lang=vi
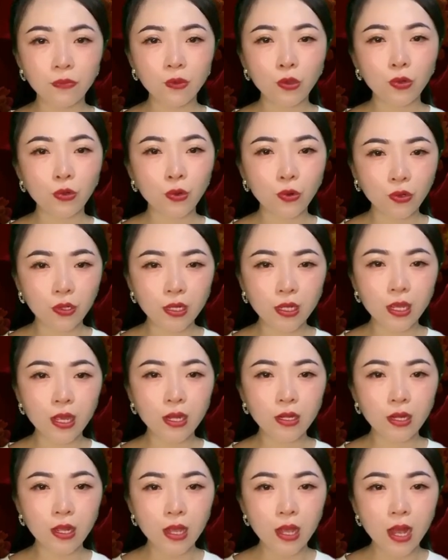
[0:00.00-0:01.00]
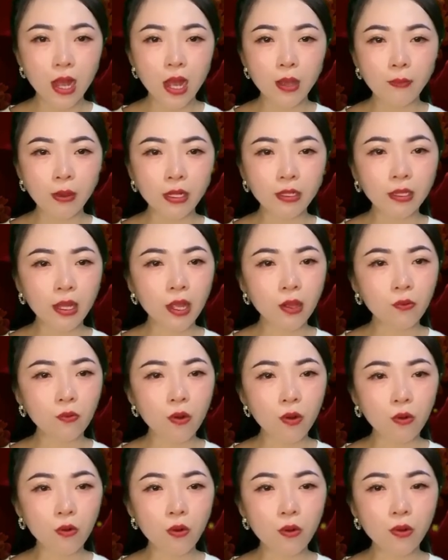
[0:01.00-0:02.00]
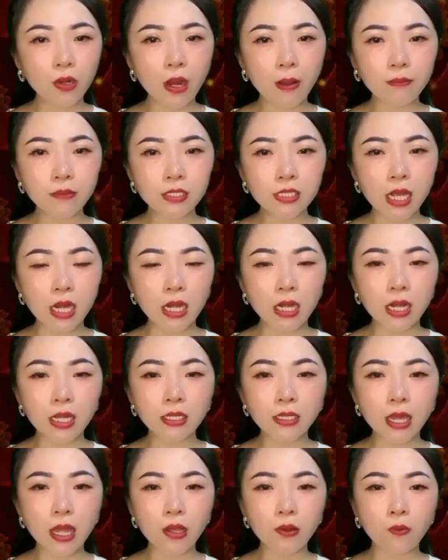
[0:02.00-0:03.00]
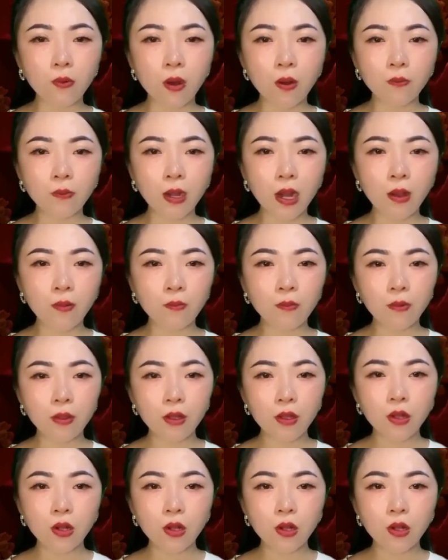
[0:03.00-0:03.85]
Đột nhiên, hai bàn tay của cô nắm chặt lấy tay của ông Long,